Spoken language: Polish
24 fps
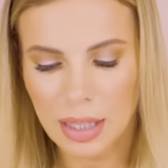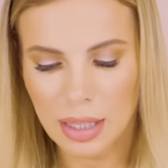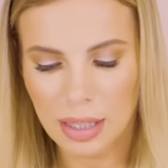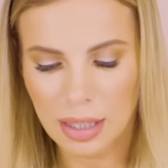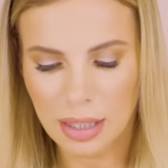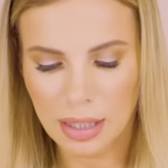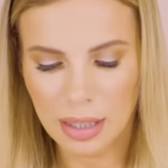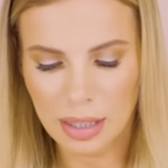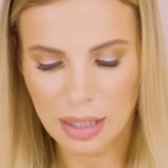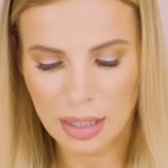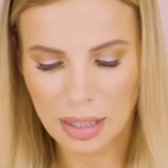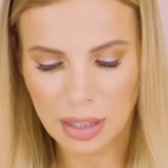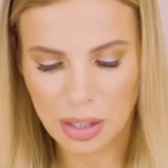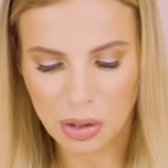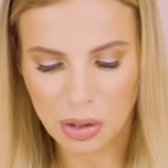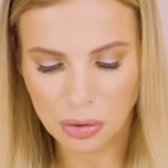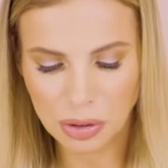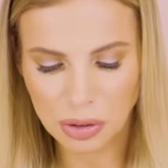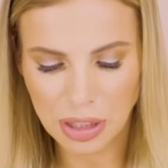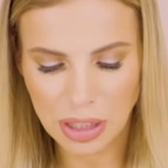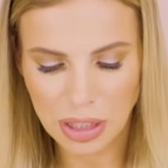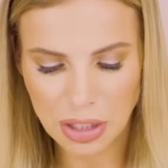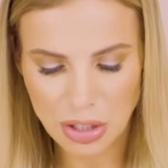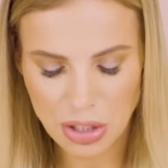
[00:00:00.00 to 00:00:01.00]
E,
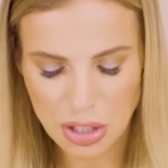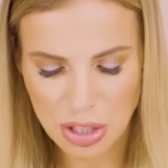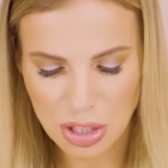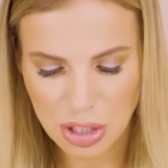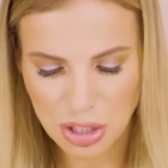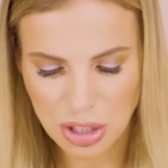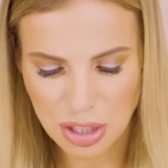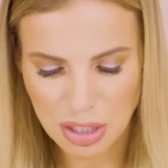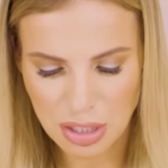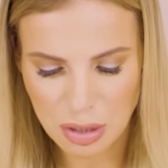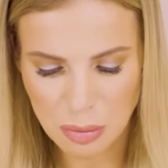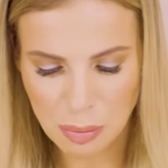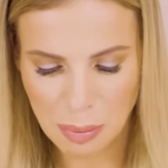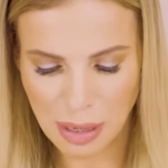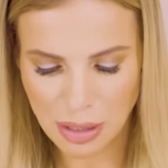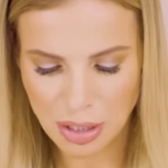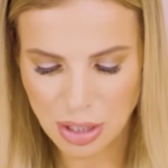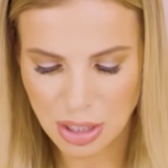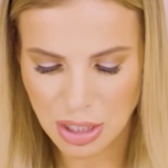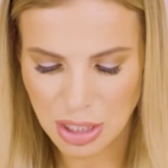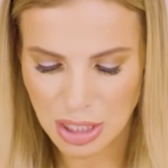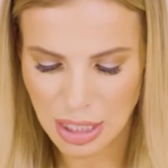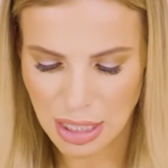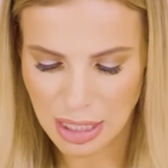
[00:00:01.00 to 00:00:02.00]
koniecznie jeszcze
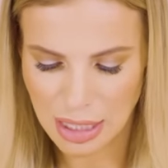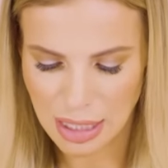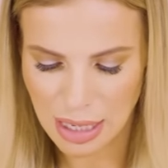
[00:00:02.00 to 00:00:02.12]
zobaczcie